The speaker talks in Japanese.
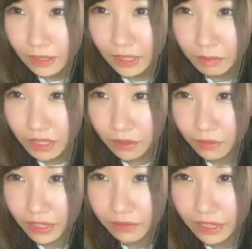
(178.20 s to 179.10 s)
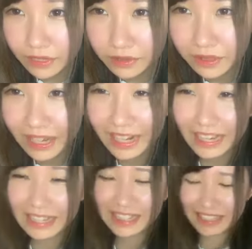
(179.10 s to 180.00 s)
君がおぎゃおぎゃ言うからや
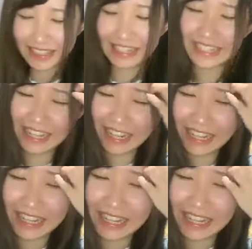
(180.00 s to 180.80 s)
私ね